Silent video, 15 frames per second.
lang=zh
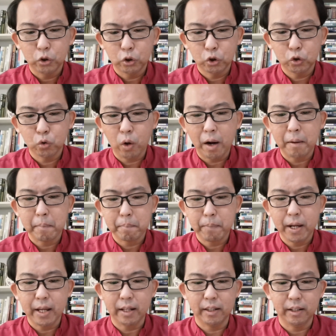双
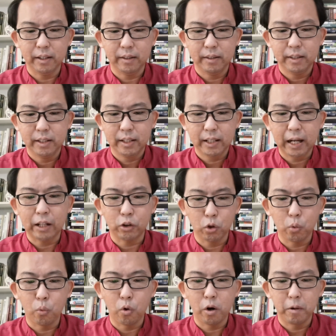倍的感
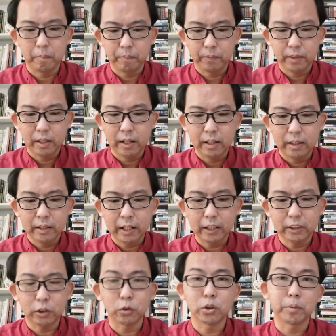动我。”他
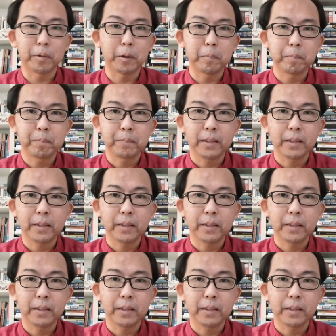求什么？